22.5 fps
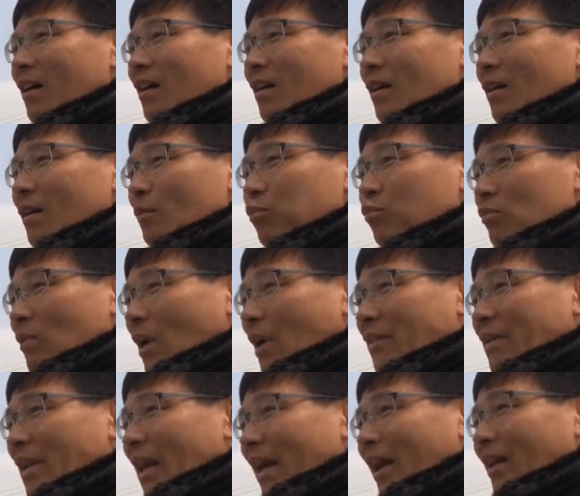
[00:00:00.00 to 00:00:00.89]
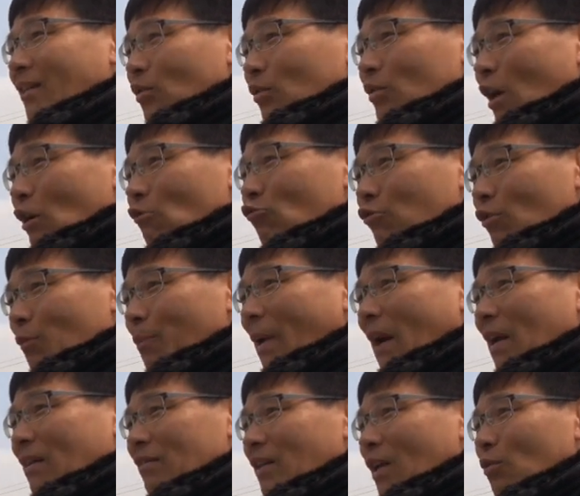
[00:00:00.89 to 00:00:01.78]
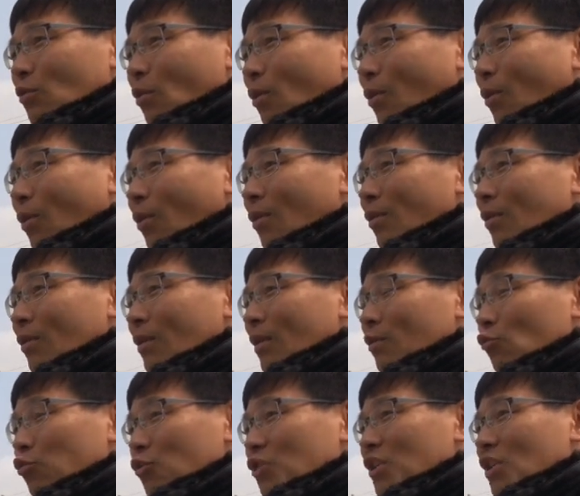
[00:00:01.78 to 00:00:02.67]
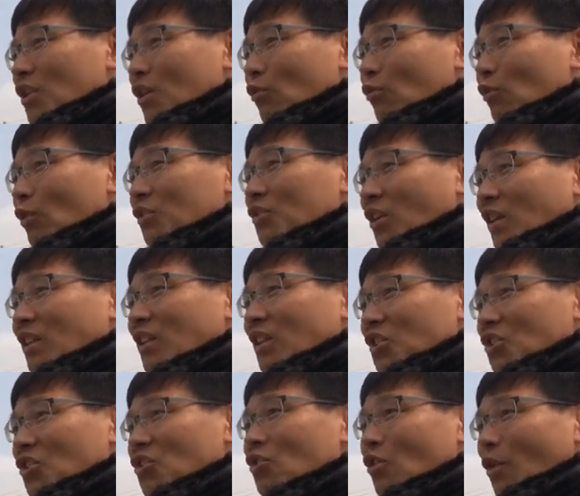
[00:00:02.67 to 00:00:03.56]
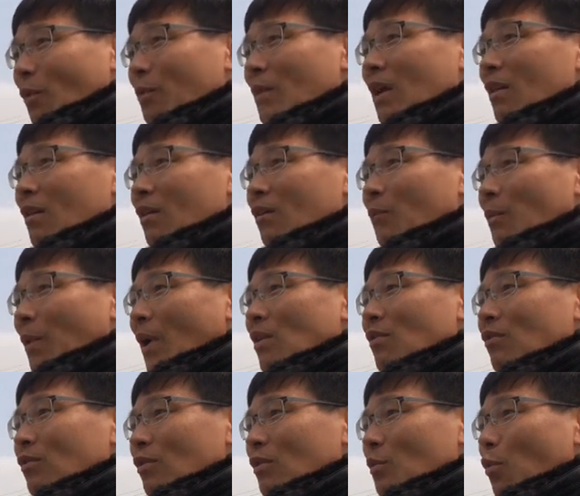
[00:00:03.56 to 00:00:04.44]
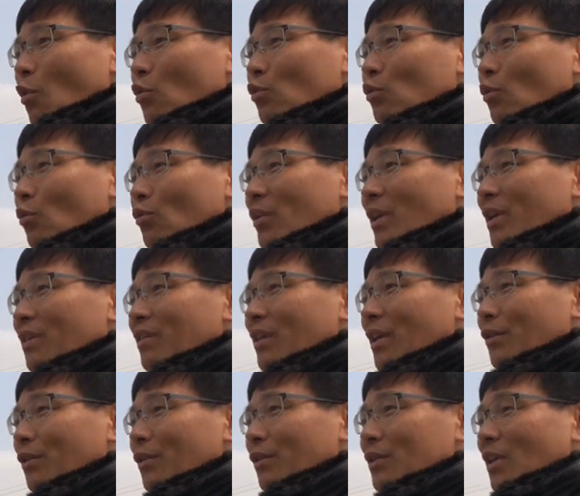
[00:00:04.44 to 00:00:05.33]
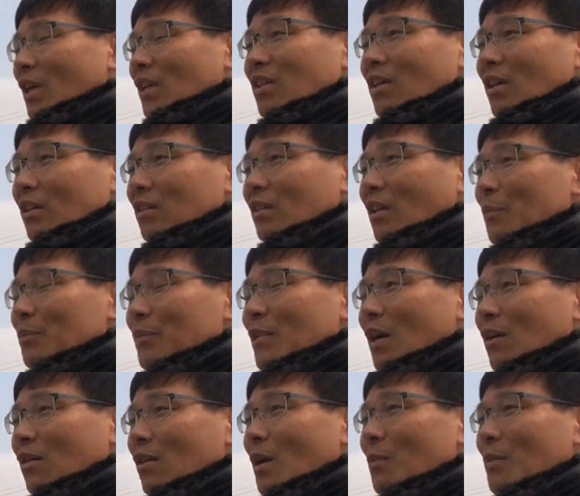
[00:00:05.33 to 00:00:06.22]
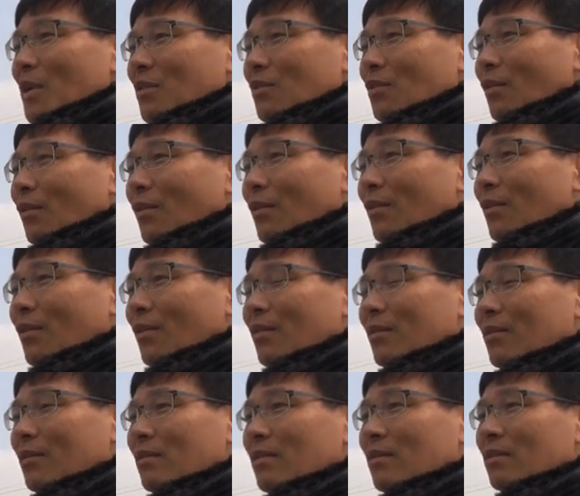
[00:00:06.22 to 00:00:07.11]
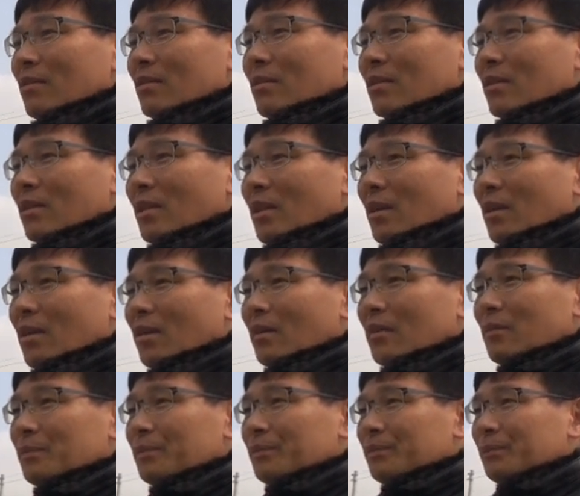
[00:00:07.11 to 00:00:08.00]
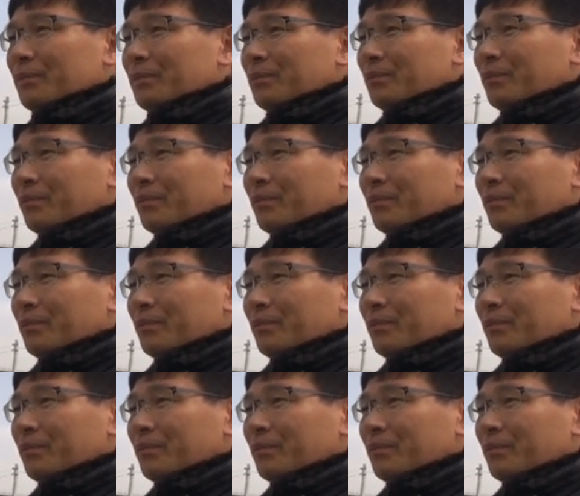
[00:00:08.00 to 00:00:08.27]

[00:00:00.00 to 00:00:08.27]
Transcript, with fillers: 그렇죠. 북한 내에서 땅굴을 파는데도 90kg를 자기가 직접 파는 거를 목도를 했대요. 정, 자기가 정교하게 작업을 한다는 거죠. 정 아니 그거는